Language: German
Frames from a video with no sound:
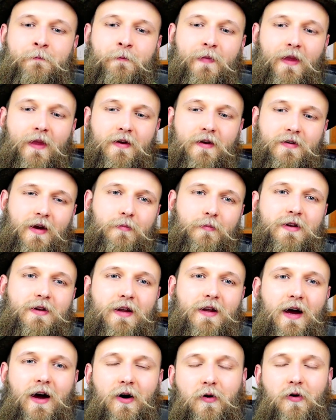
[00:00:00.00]
ich habe mir
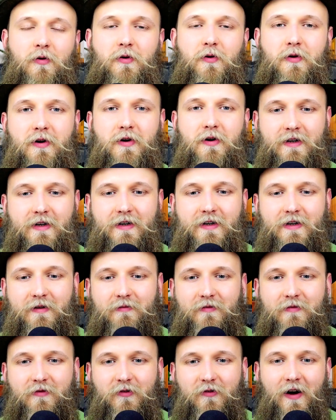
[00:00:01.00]
da auch
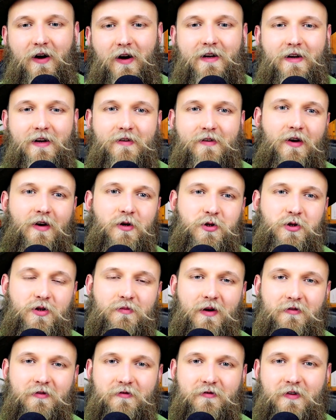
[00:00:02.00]
ähm, vor einiger Zeit schon
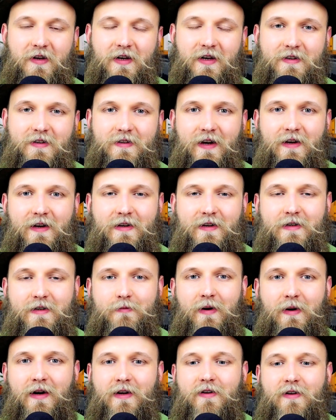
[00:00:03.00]
mal viele Gedanken
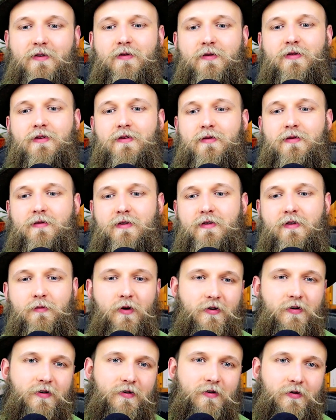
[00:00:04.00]
gemacht und die
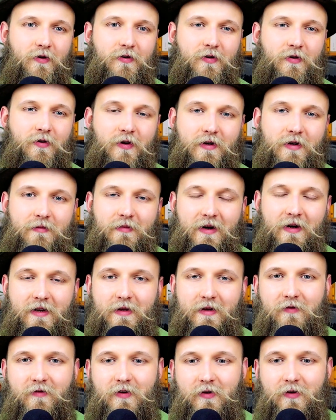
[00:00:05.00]
möchte ich euch heute mal in
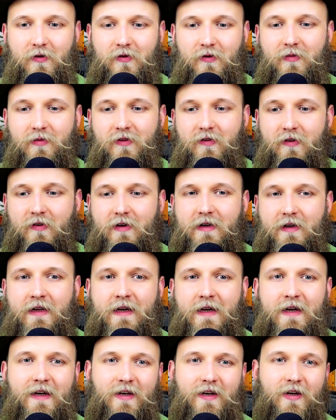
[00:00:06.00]
dem Video so ein bisschen
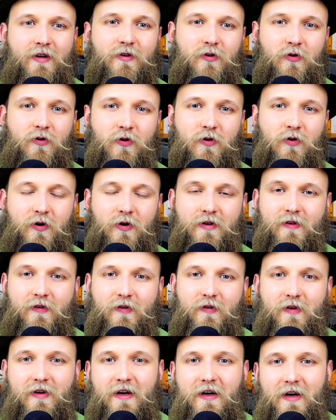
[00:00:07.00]
in
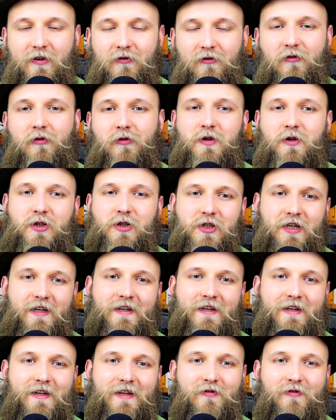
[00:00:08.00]
Kürze
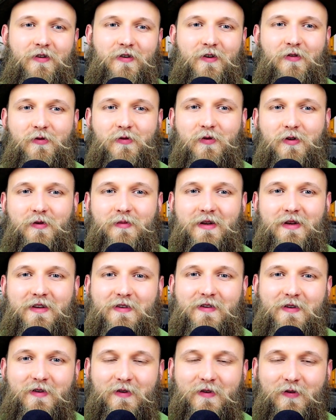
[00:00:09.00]
vorstellen. Ich versuche
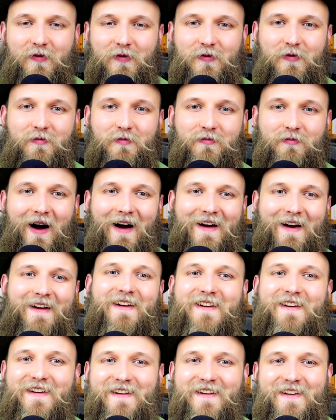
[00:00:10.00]
mich zu
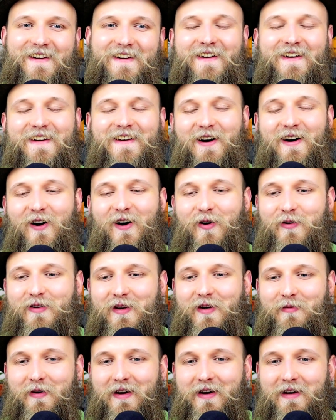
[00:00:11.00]
beeilen und
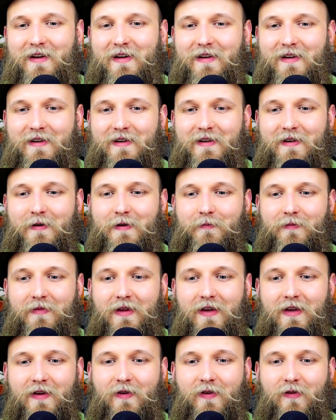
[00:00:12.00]
dabei ähm,
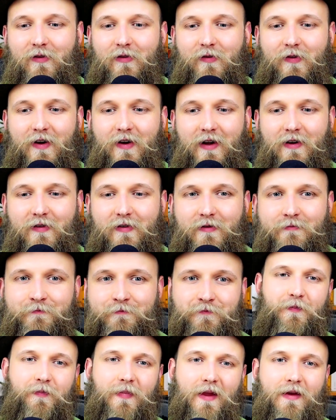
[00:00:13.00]
nichts zu vergessen.
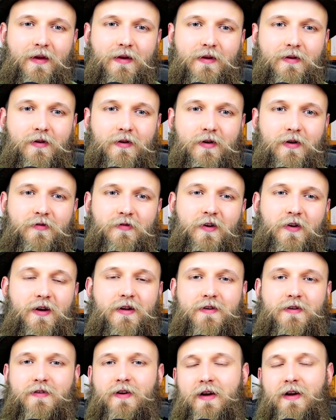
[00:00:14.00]
Ihr
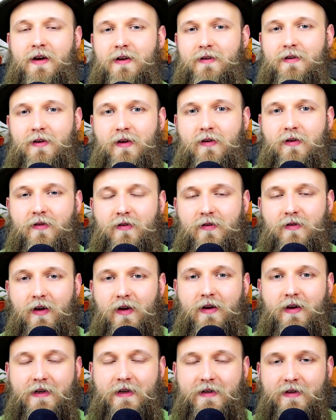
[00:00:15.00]
findet
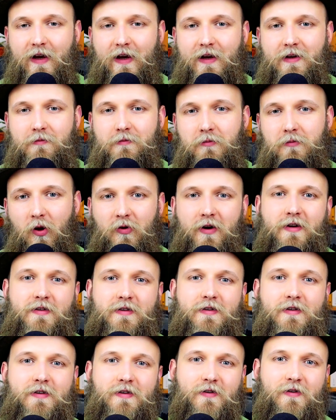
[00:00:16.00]
tatsächlich einen
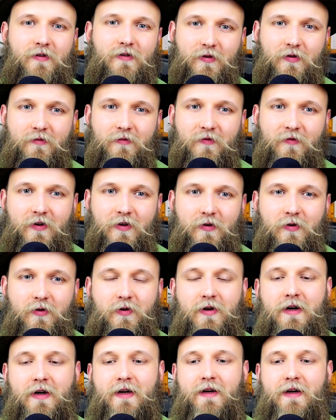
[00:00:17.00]
Blogartikel zu dem
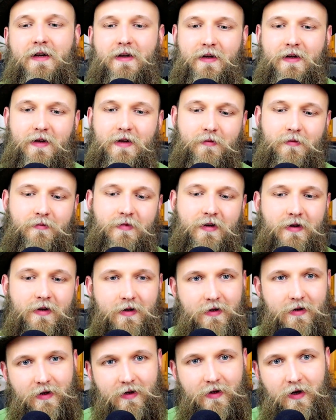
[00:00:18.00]
Video in
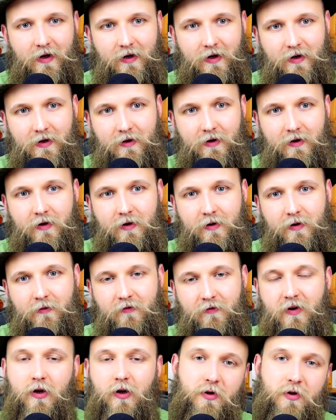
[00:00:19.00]
der äh,
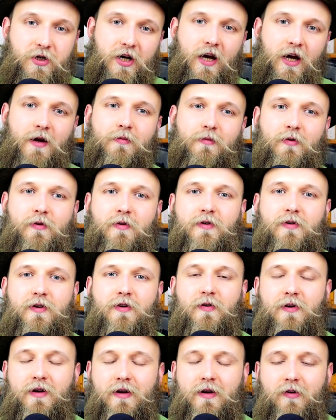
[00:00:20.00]
Videobeschreibung und
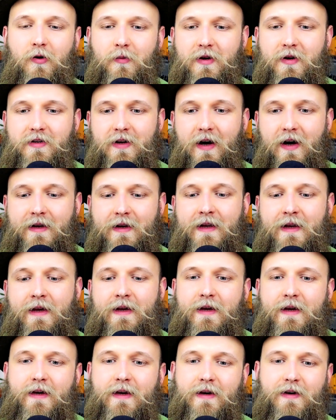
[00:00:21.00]
auch in den Kommentaren.
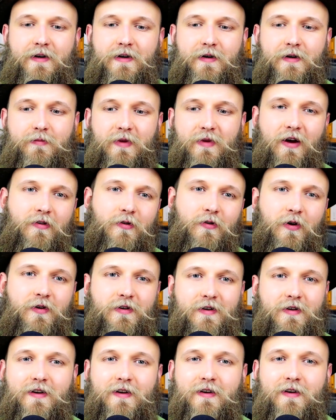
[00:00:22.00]
Ähm, da könnt
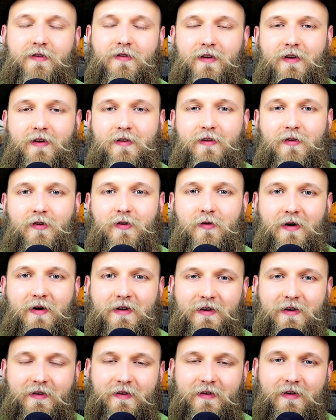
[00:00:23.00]
ihr dann das Ganze nochmal
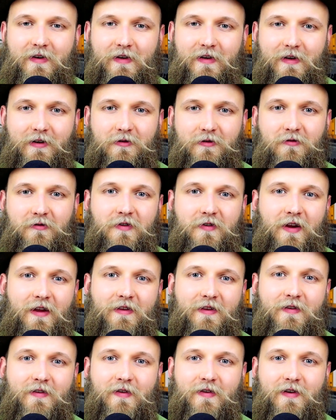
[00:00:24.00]
tatsächlich in
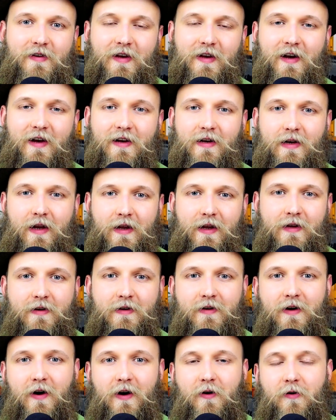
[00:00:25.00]
gänzlicher
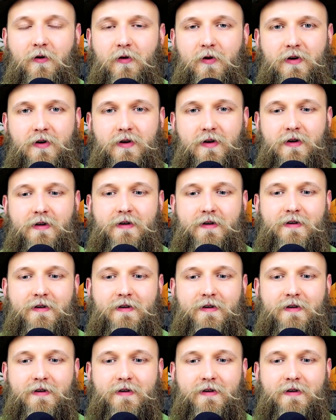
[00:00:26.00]
Länge auch äh,